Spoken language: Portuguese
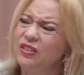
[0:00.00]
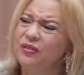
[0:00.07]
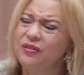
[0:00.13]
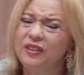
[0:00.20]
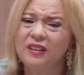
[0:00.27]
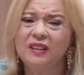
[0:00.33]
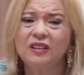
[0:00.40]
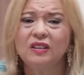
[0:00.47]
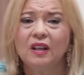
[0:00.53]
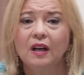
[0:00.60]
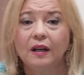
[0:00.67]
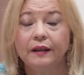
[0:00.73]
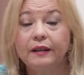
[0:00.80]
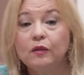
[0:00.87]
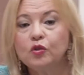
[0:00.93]
de vidas,
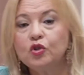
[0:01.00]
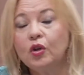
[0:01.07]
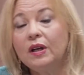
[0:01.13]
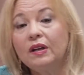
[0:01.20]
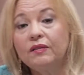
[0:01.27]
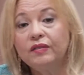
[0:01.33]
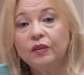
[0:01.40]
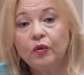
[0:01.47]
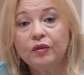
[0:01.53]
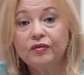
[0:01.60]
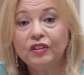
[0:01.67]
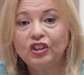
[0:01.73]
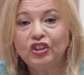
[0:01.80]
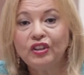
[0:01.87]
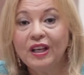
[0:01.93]
não só levando o
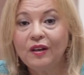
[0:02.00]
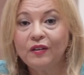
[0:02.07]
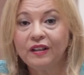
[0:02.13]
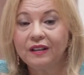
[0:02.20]
evangelho